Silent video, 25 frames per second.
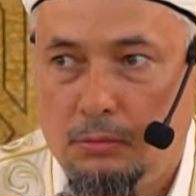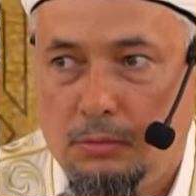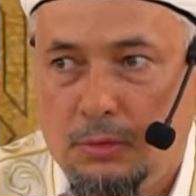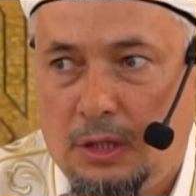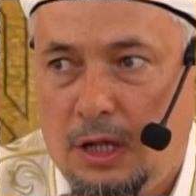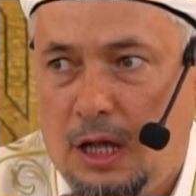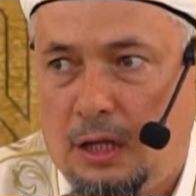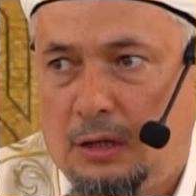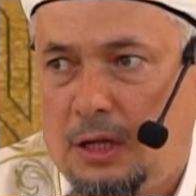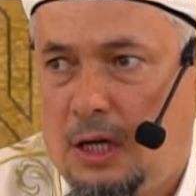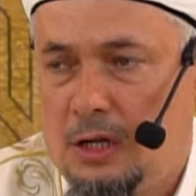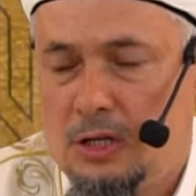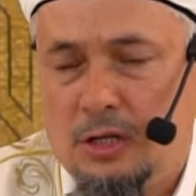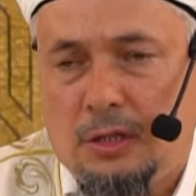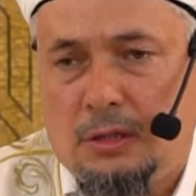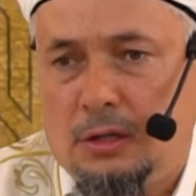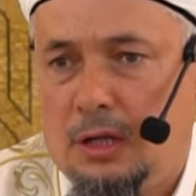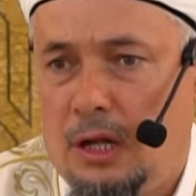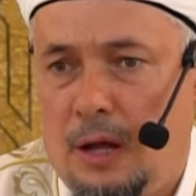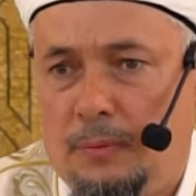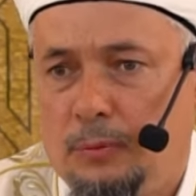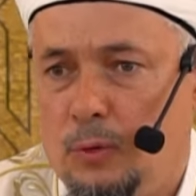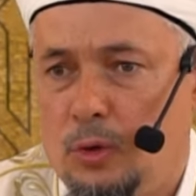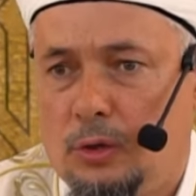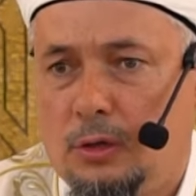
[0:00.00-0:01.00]
Для, даже
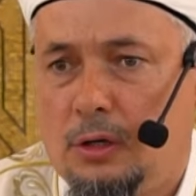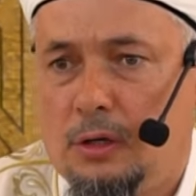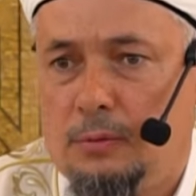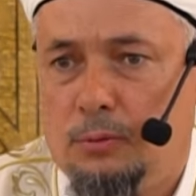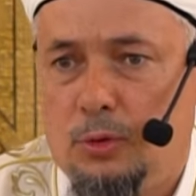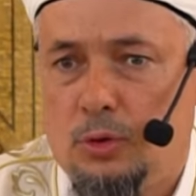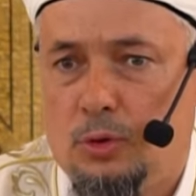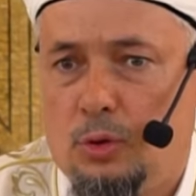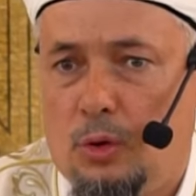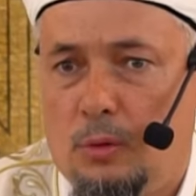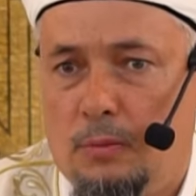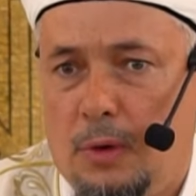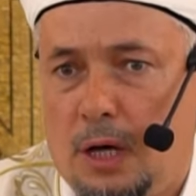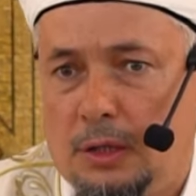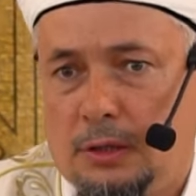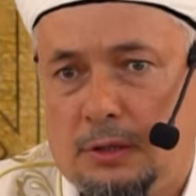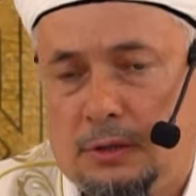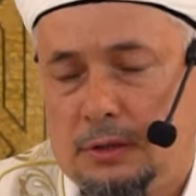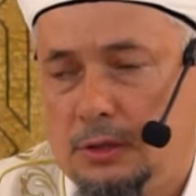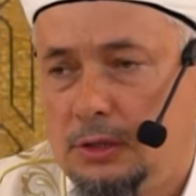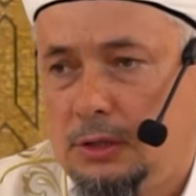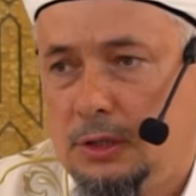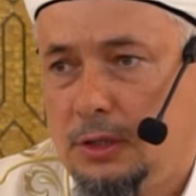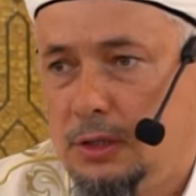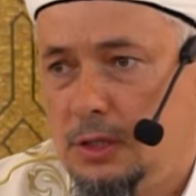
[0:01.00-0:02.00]
для многих мусульман
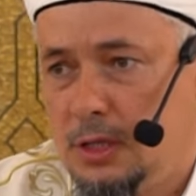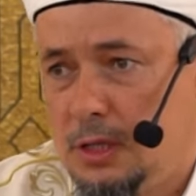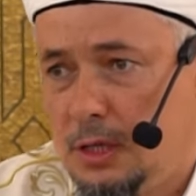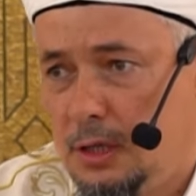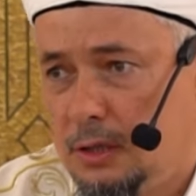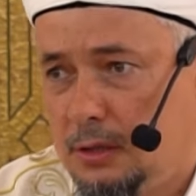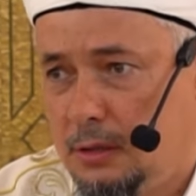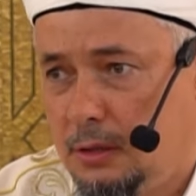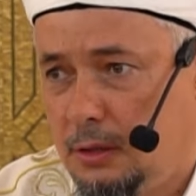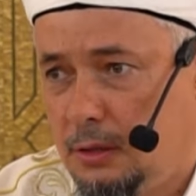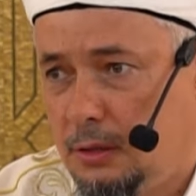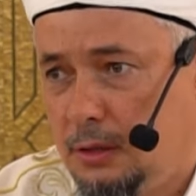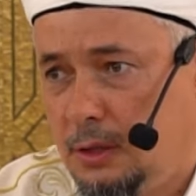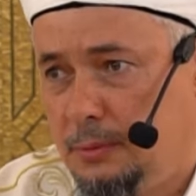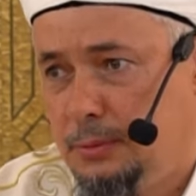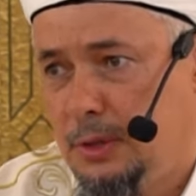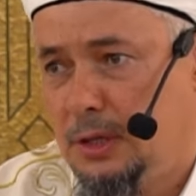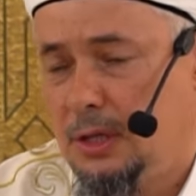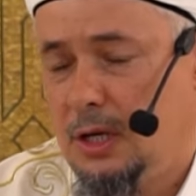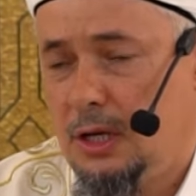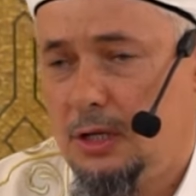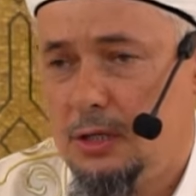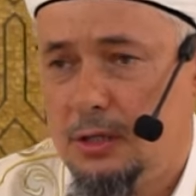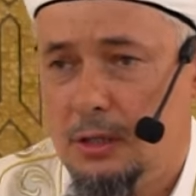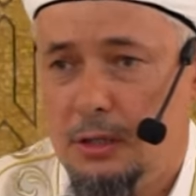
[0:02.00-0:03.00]
это неинтересно. Да мы
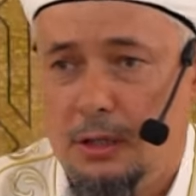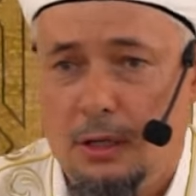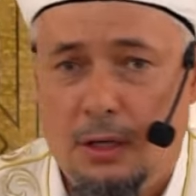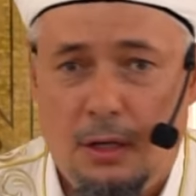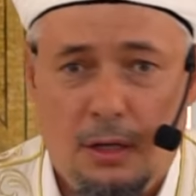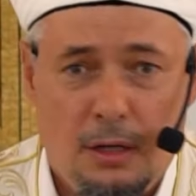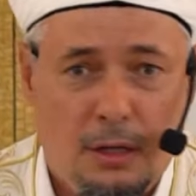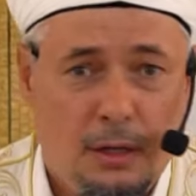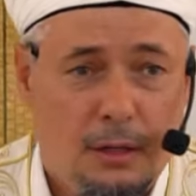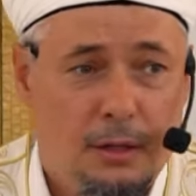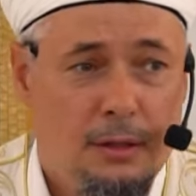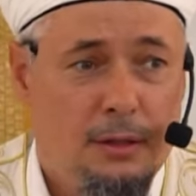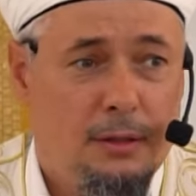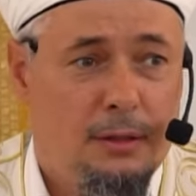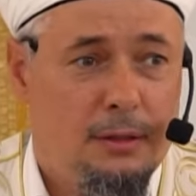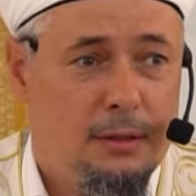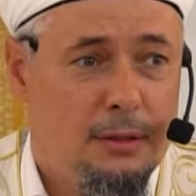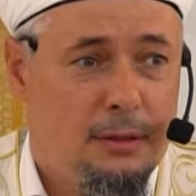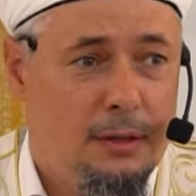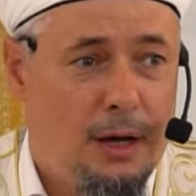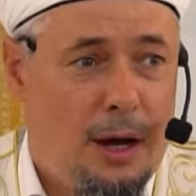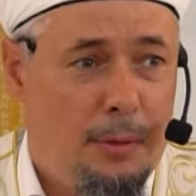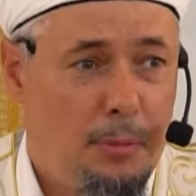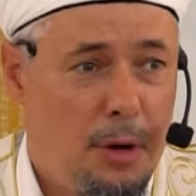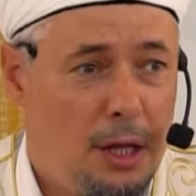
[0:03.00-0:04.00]
даже
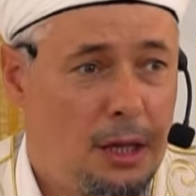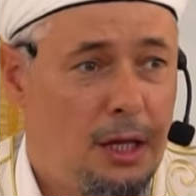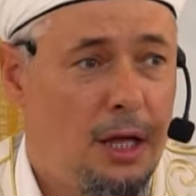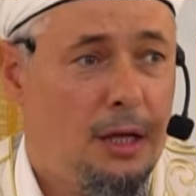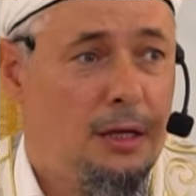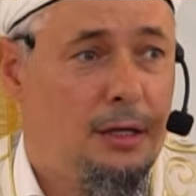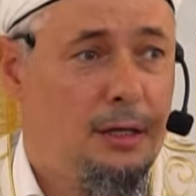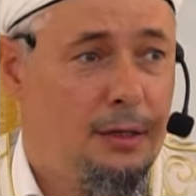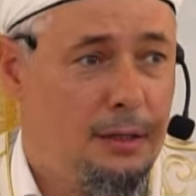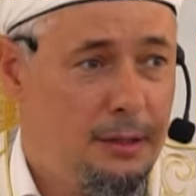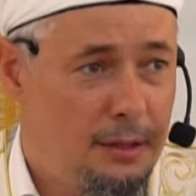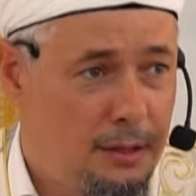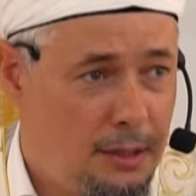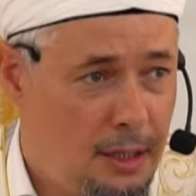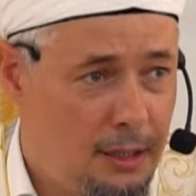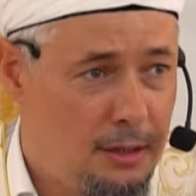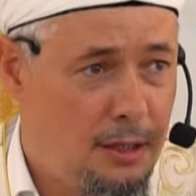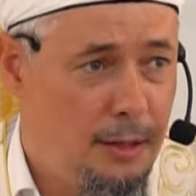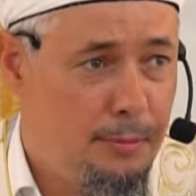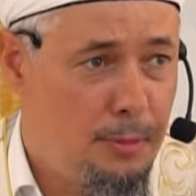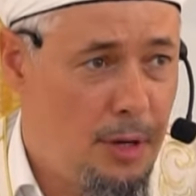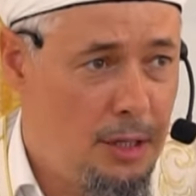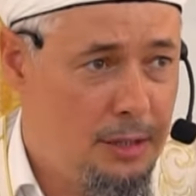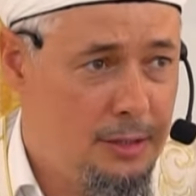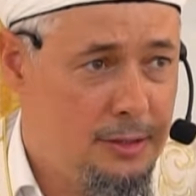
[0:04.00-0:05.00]
об Аллахе
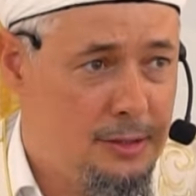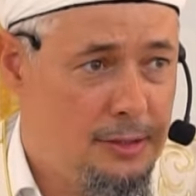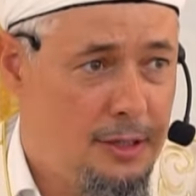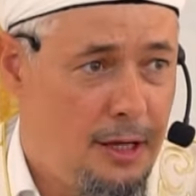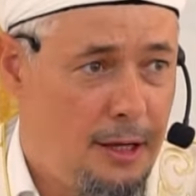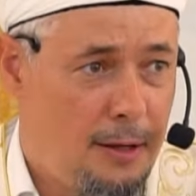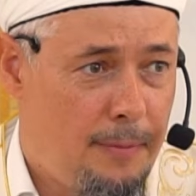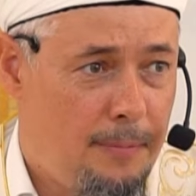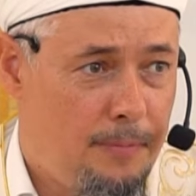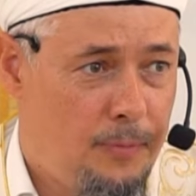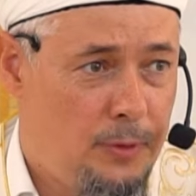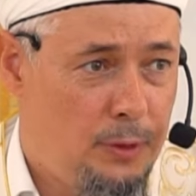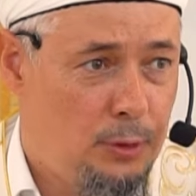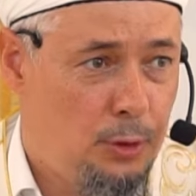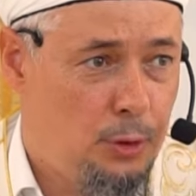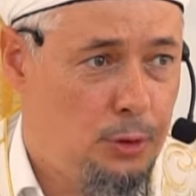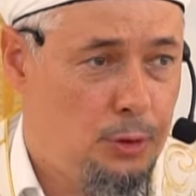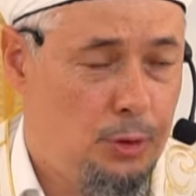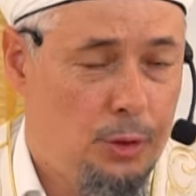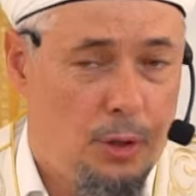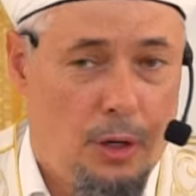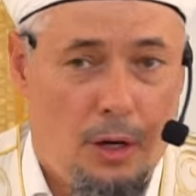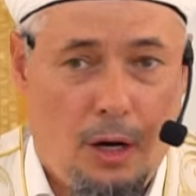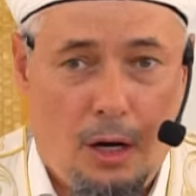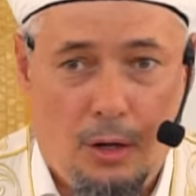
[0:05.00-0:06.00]
иногда мало знаем, не то
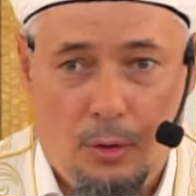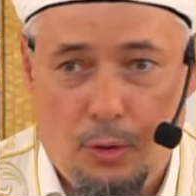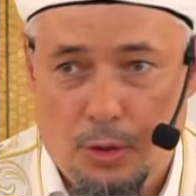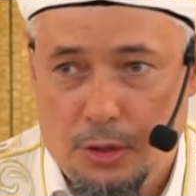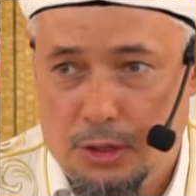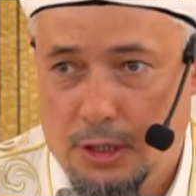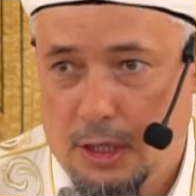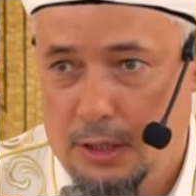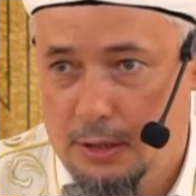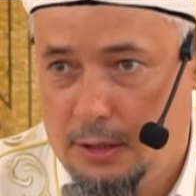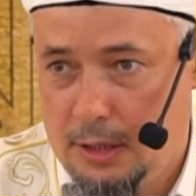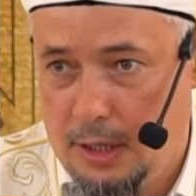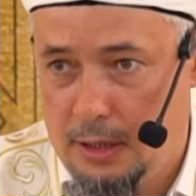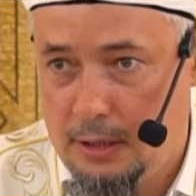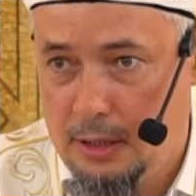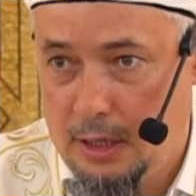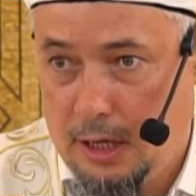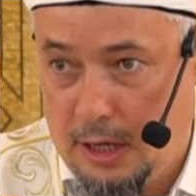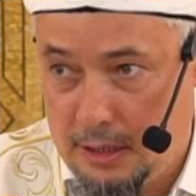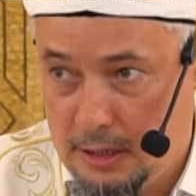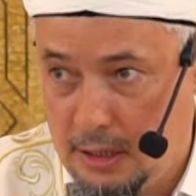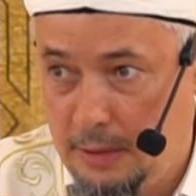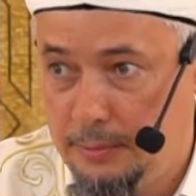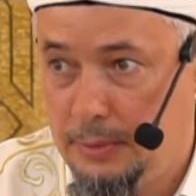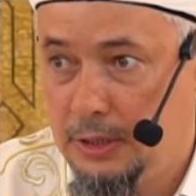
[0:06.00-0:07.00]
что о шайтане.
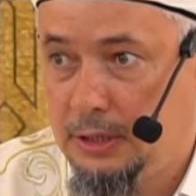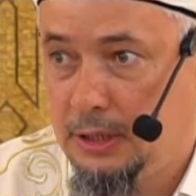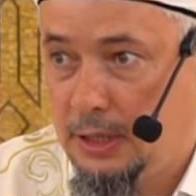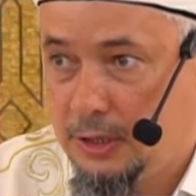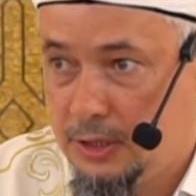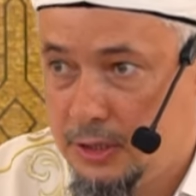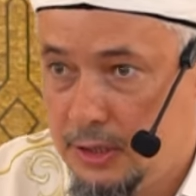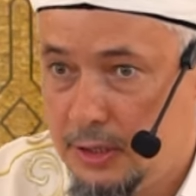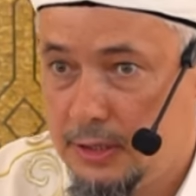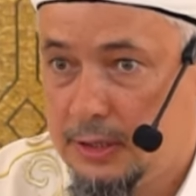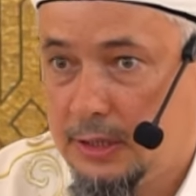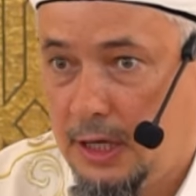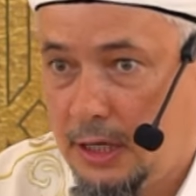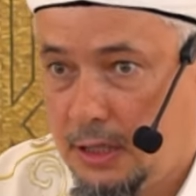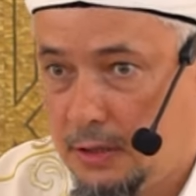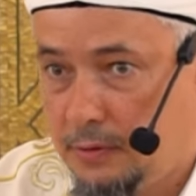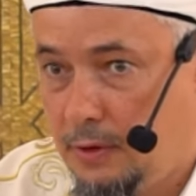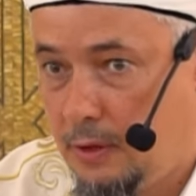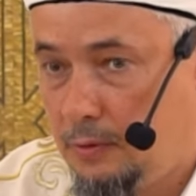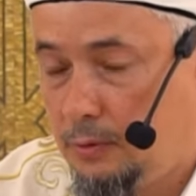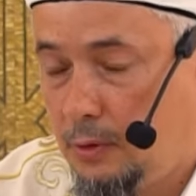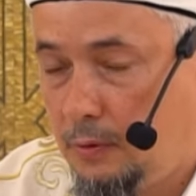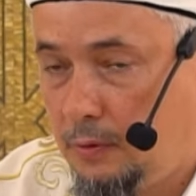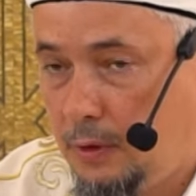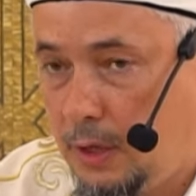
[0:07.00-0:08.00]
Хотя мы должны знать
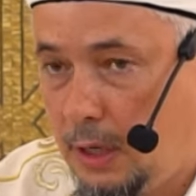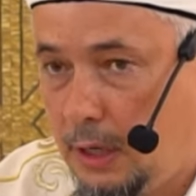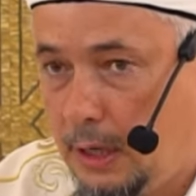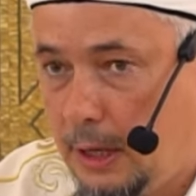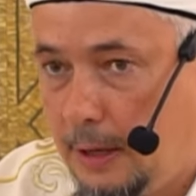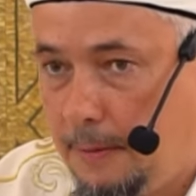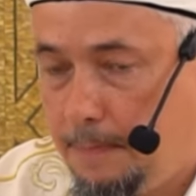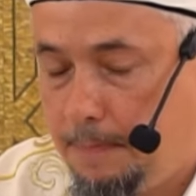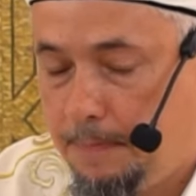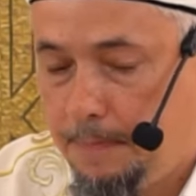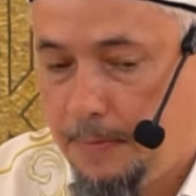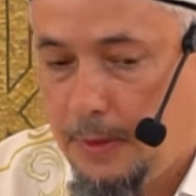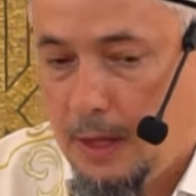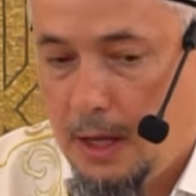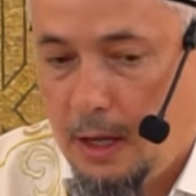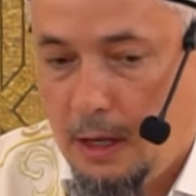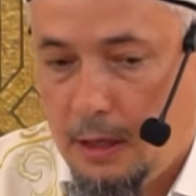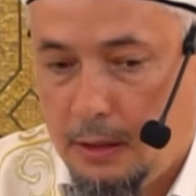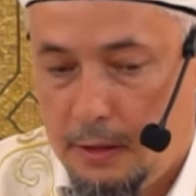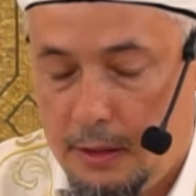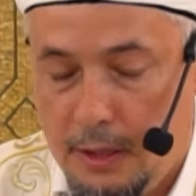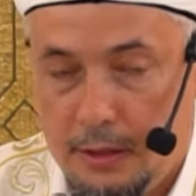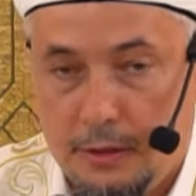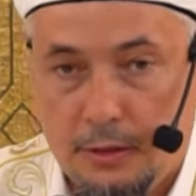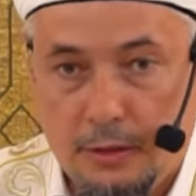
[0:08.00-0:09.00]
своего врага.
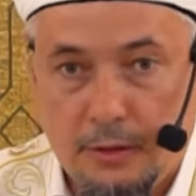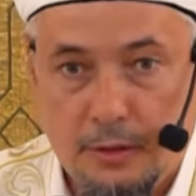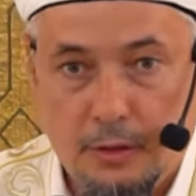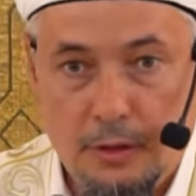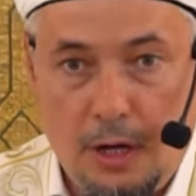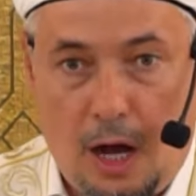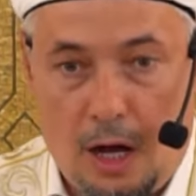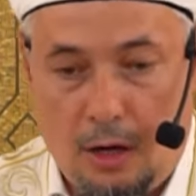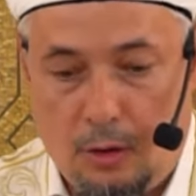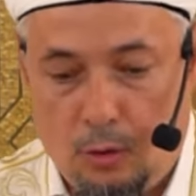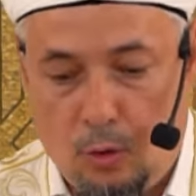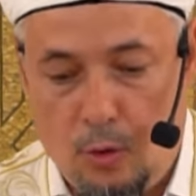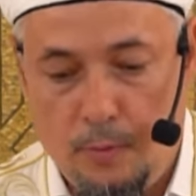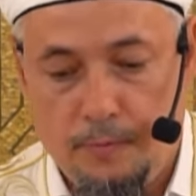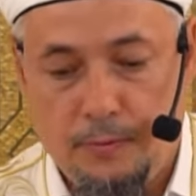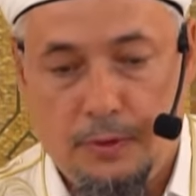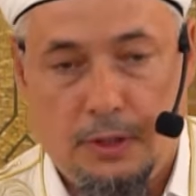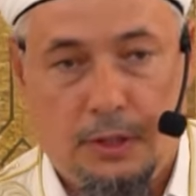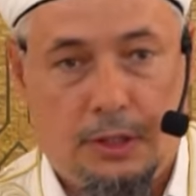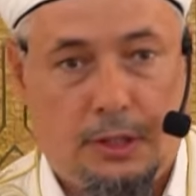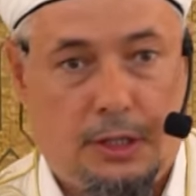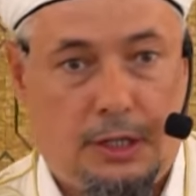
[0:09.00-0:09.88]
Есть огромные